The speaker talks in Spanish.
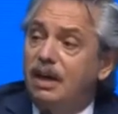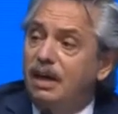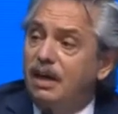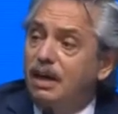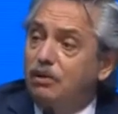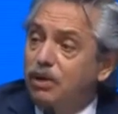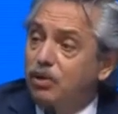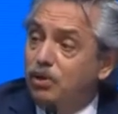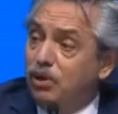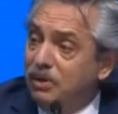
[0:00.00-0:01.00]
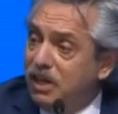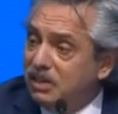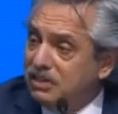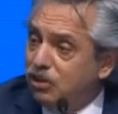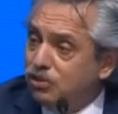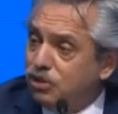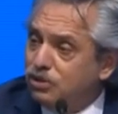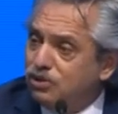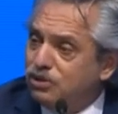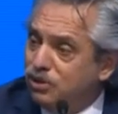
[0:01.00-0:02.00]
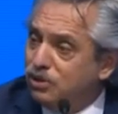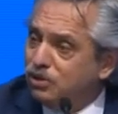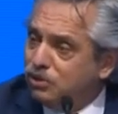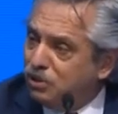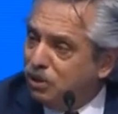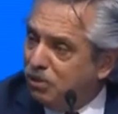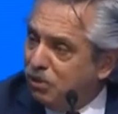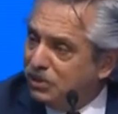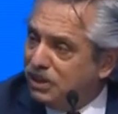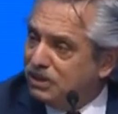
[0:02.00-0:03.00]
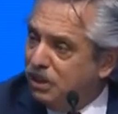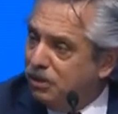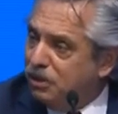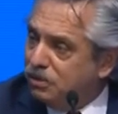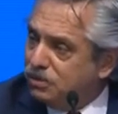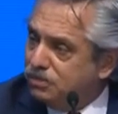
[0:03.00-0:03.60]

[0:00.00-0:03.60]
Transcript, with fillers: el virus no viene hacia nosotros, sino que nosotros vamos hacia el virus.